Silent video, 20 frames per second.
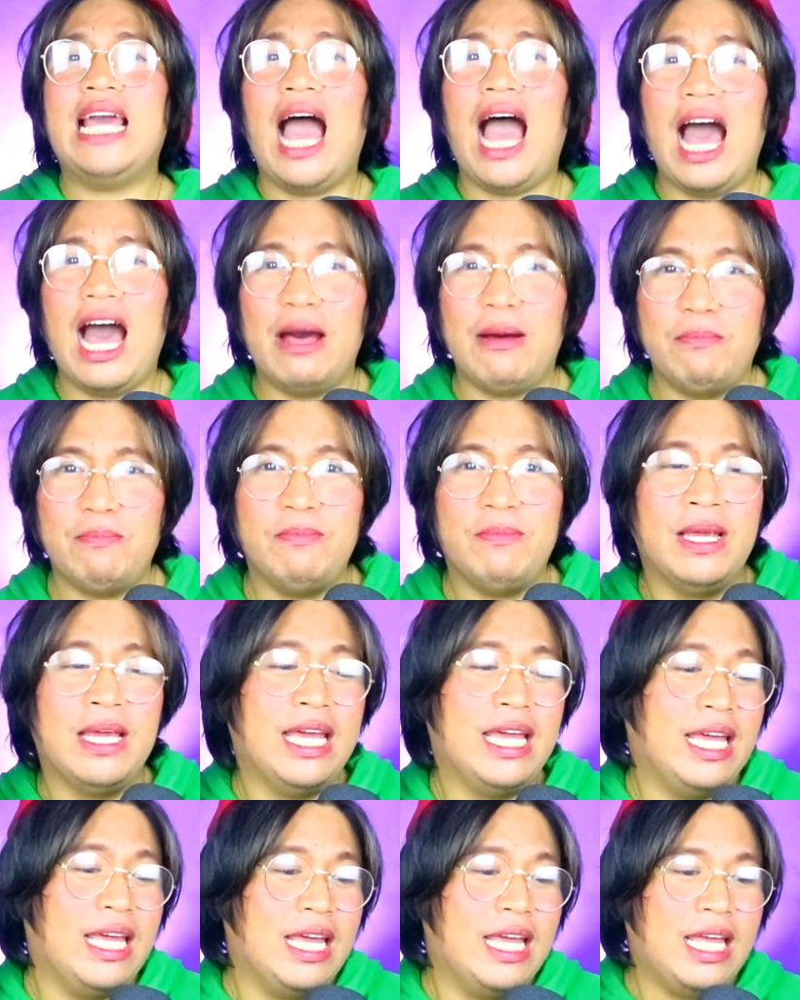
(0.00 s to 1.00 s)
um,
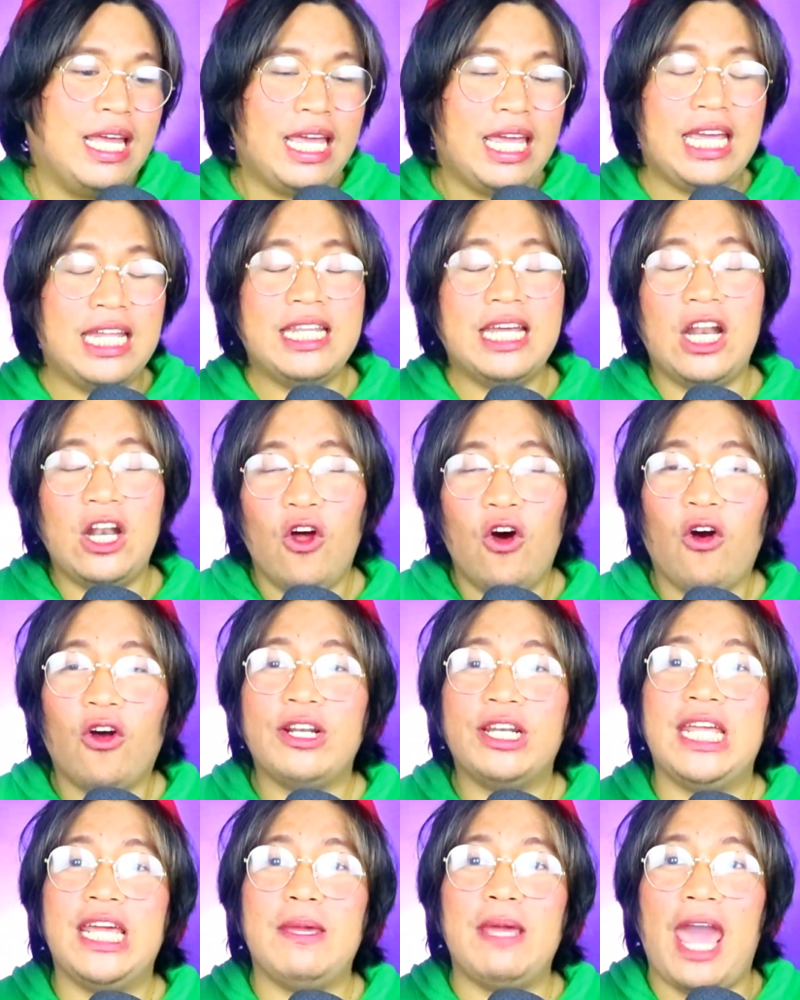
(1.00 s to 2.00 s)
inalok ni